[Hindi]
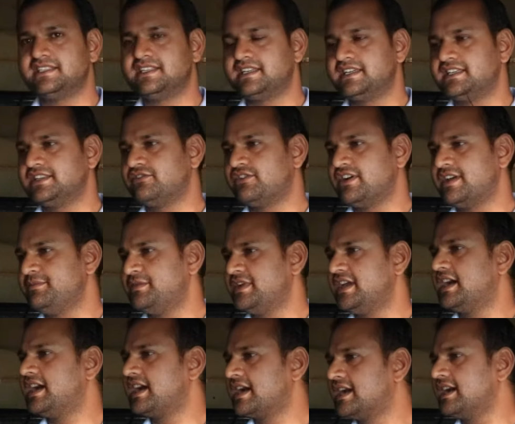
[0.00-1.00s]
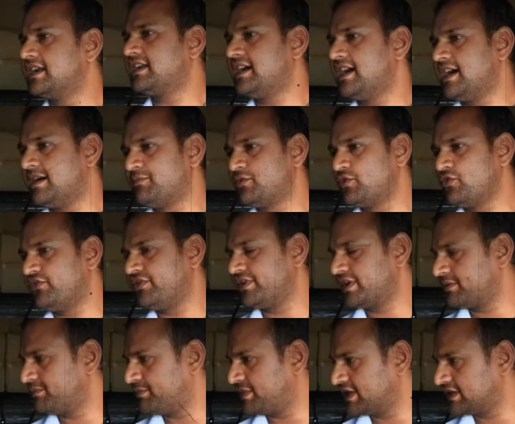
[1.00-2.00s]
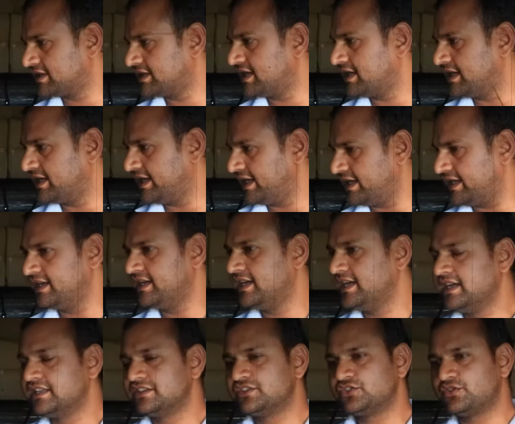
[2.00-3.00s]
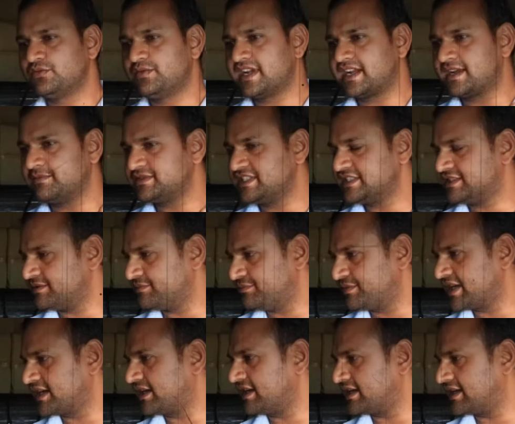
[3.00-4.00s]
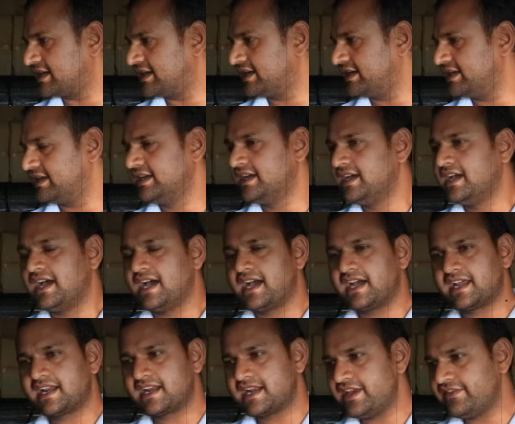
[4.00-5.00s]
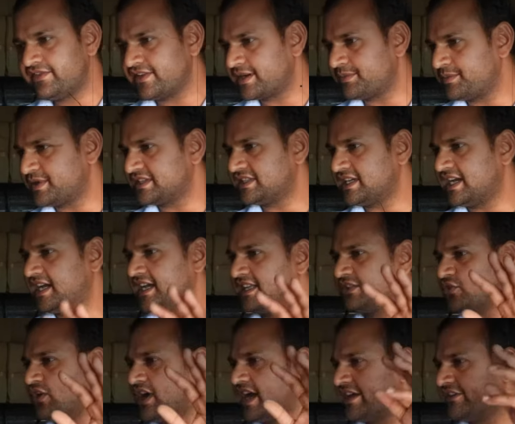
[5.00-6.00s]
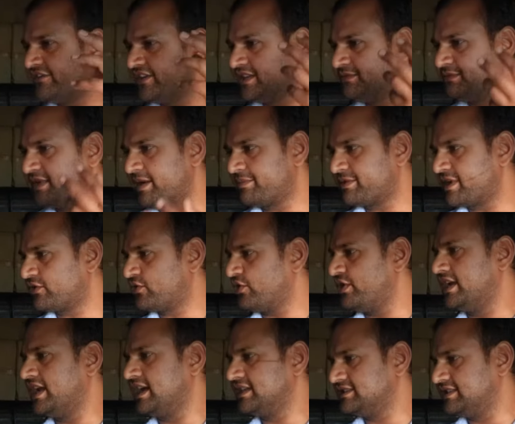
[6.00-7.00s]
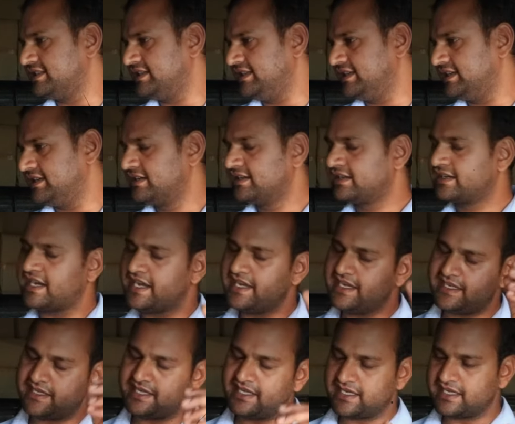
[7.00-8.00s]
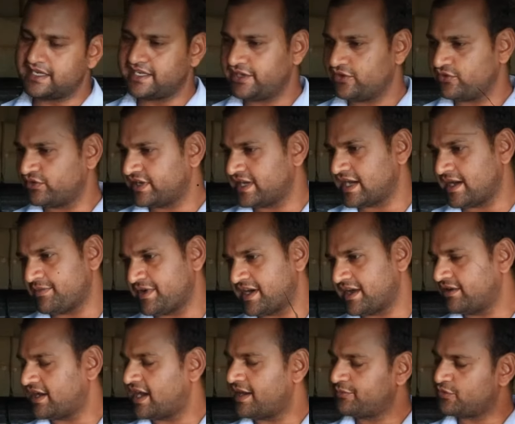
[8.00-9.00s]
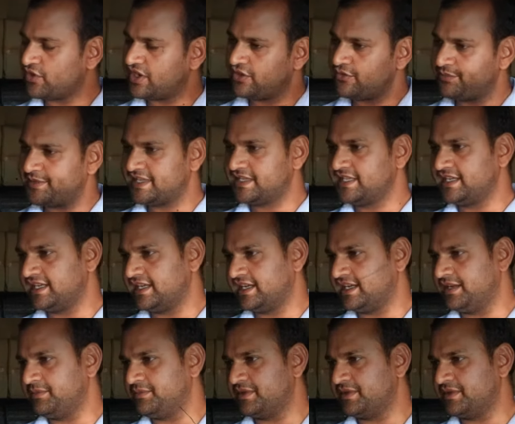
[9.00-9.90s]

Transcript: दिन की दवाई में अगर आपको फ़र्क पड़ता है तो दोबारा हमसे संपर्क करना है अगर नहीं फ़र्क पड़ता है तो आयुर्वेद में आपका कोई इलाज नहीं है कहीं ठीक नहीं होंगे आप आयुर्वेद आपको एलोपैथी की लेनी